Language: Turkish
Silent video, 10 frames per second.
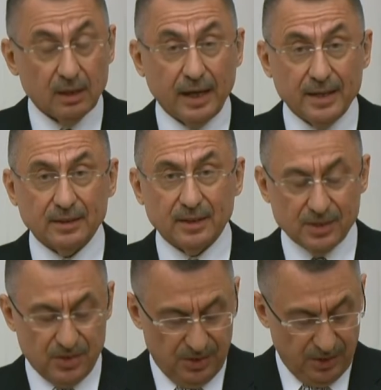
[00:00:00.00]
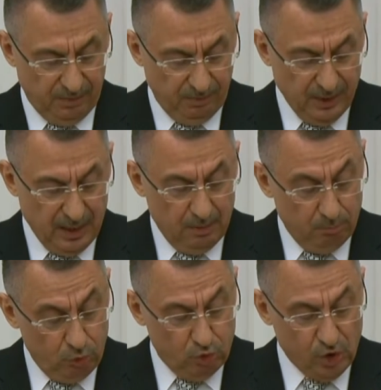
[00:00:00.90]
kaynak tahsisi,
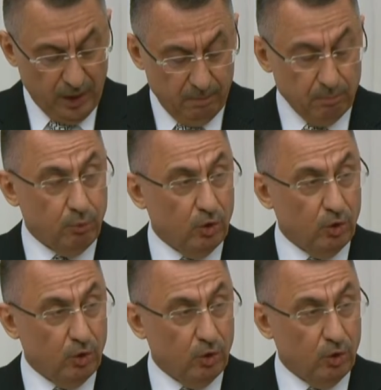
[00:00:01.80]
bütçe,